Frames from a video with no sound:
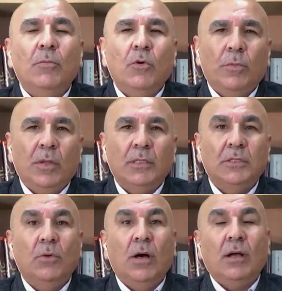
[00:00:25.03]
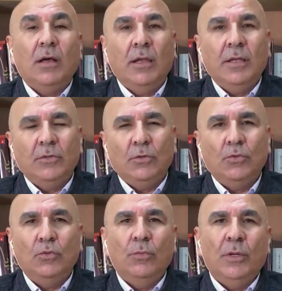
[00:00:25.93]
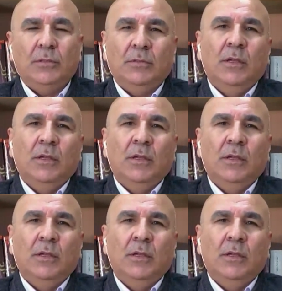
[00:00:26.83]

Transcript: المقبلة سواء كانت حكومة